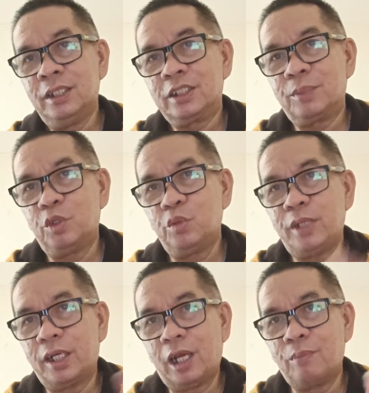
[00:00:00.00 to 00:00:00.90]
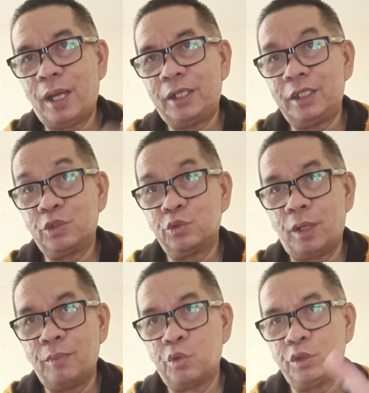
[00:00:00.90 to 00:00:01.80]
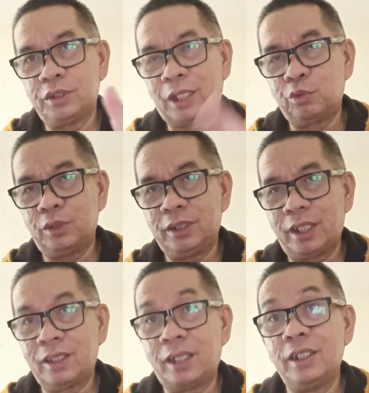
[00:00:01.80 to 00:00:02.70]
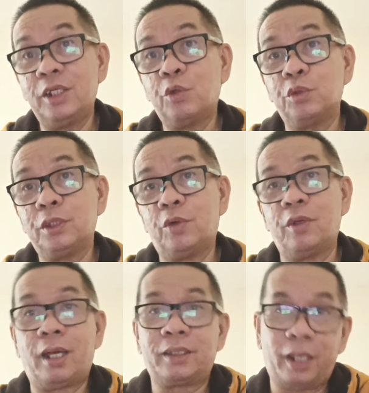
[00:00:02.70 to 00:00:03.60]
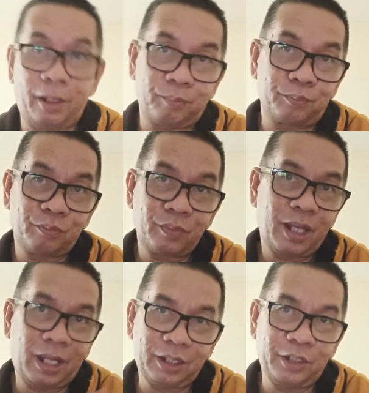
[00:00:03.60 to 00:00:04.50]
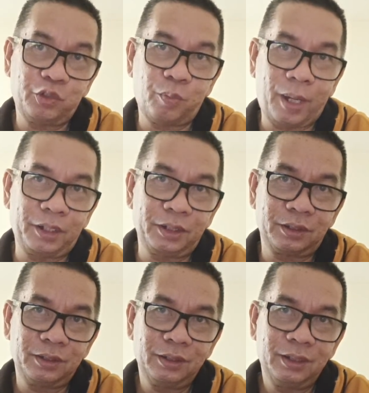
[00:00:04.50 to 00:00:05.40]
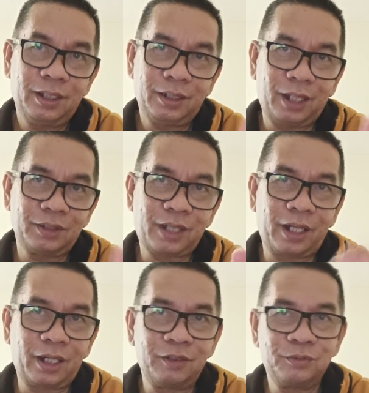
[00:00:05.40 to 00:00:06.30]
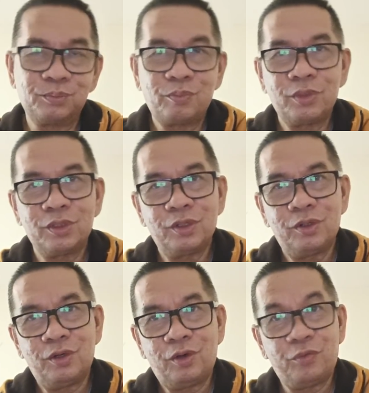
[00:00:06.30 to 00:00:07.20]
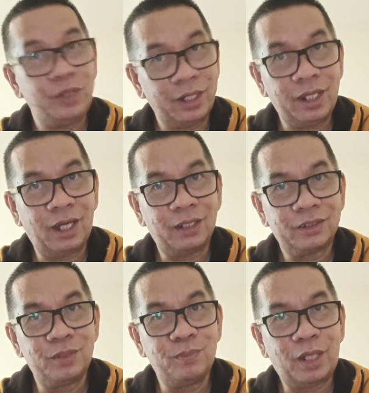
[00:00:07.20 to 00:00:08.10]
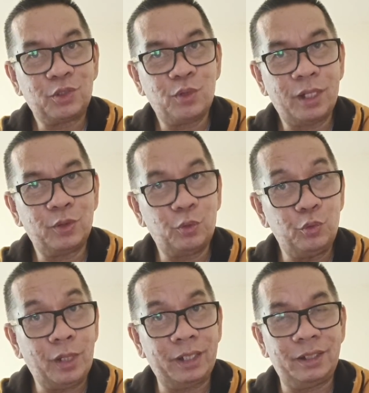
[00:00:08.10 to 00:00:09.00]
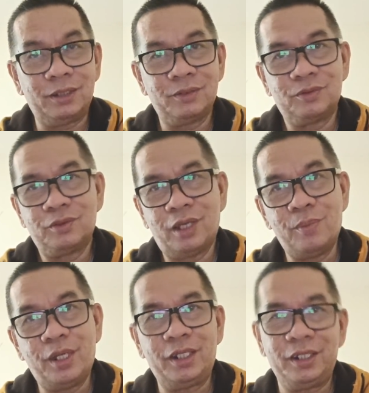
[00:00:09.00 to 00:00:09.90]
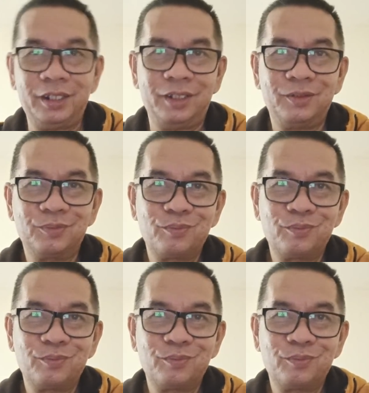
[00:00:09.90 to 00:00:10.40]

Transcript: Sebelumnya Real Madrid sudah mengikuti satu tiket dan diikuti oleh ATM, Atletico Madrid. Dan sekarang Villarreal, tim asuhan Unai Emery ini.